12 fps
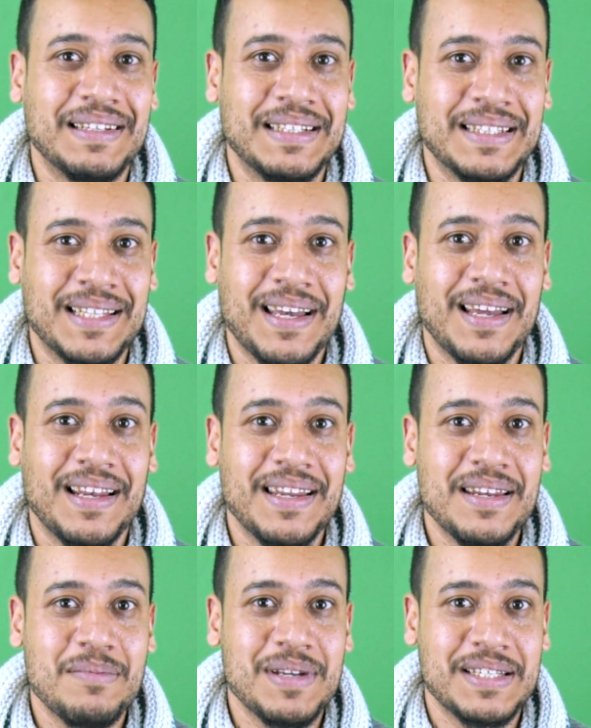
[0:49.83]
يدخل
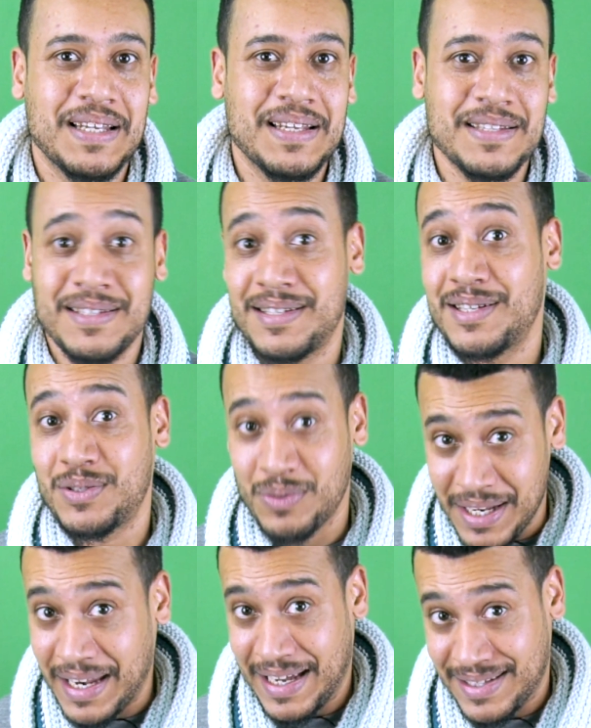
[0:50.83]
لنا مثلا
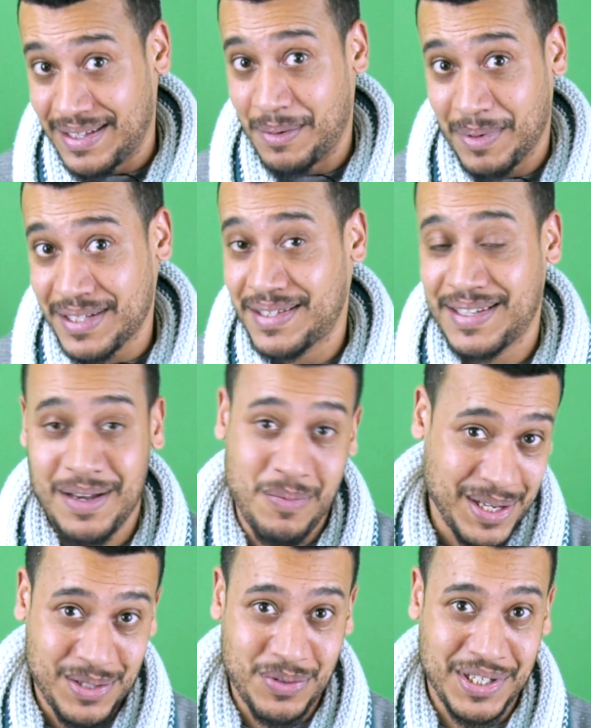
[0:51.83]
الزلزول اللي اصلا مقصح
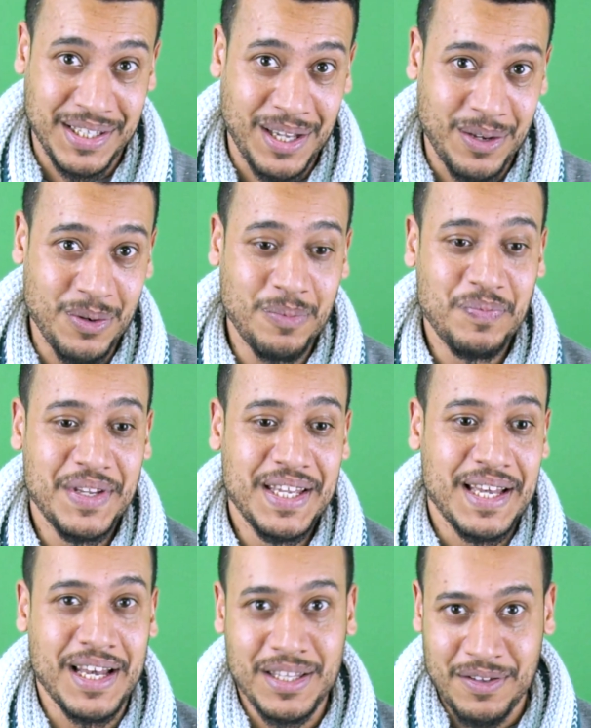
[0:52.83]
وما خصوش يدخلو
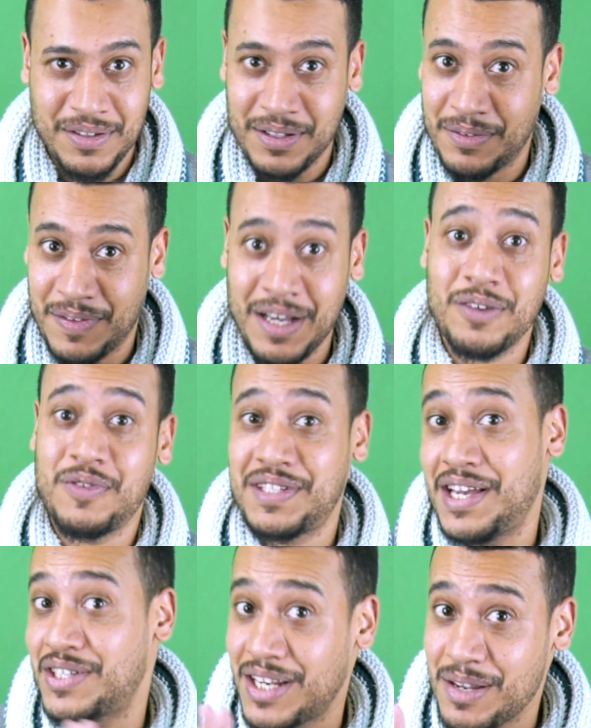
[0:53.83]
هذه اكفس
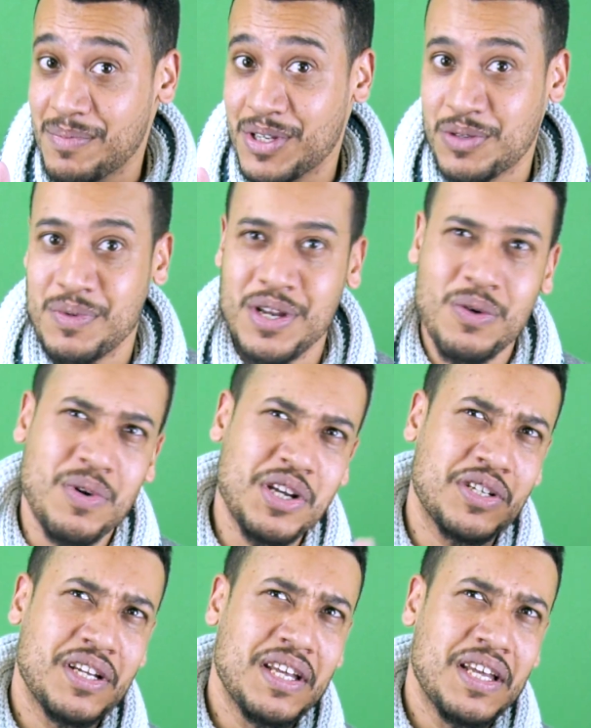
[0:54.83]
حاجه اللي ما
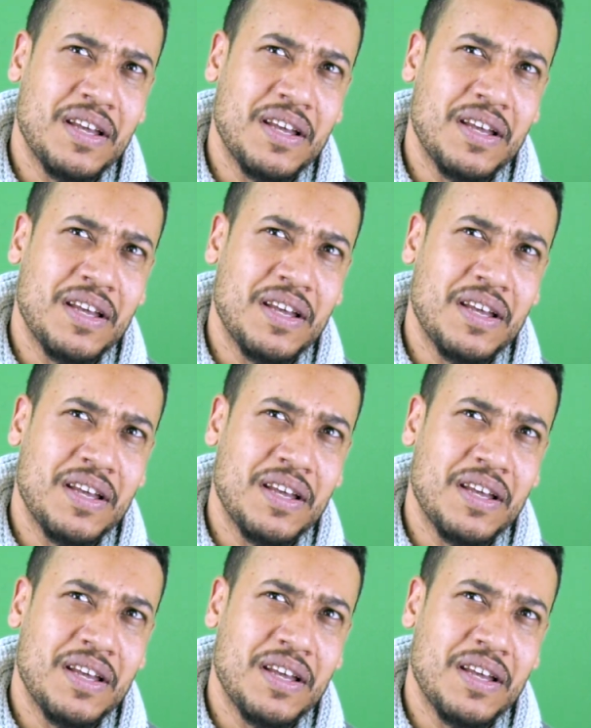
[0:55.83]
نتمناوهاش